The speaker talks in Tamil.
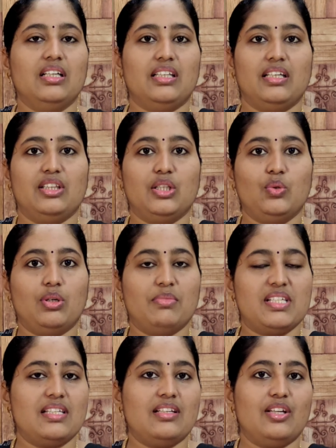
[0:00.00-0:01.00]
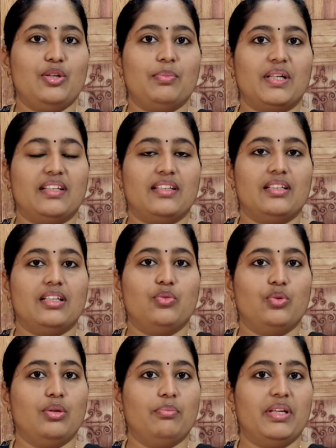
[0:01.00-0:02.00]
இது எந்த ஒரு மெஷின்லையும் பண்ணதில்லை
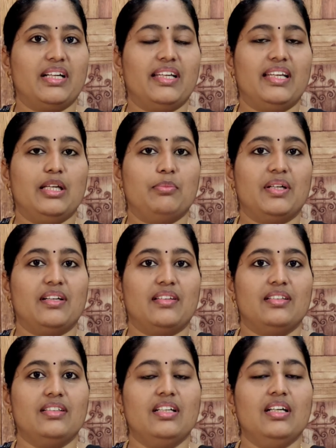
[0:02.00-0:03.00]
ஃபுல்லுமே கையிலேயே பண்ணது